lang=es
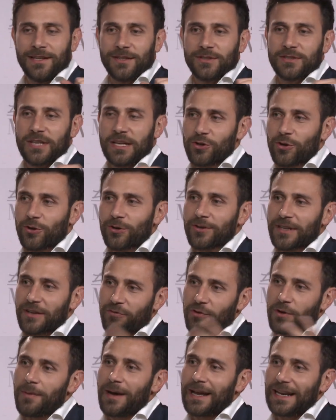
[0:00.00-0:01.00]
O sea, yo creo que
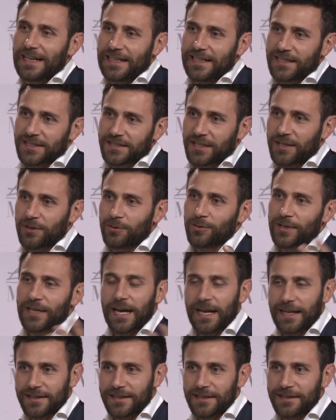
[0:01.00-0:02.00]
fue mala leche o de
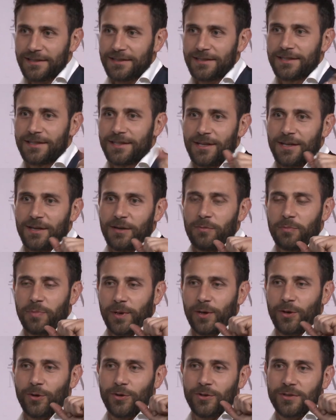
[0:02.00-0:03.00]
alguien,
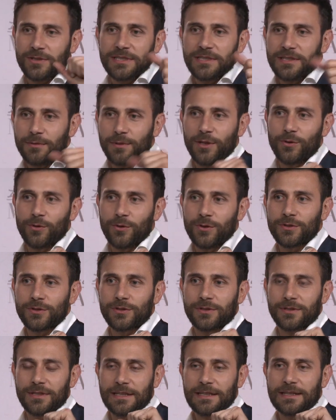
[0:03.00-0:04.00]
pero dos
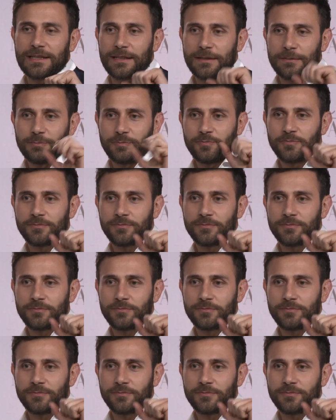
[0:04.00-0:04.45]
individuos... Eh,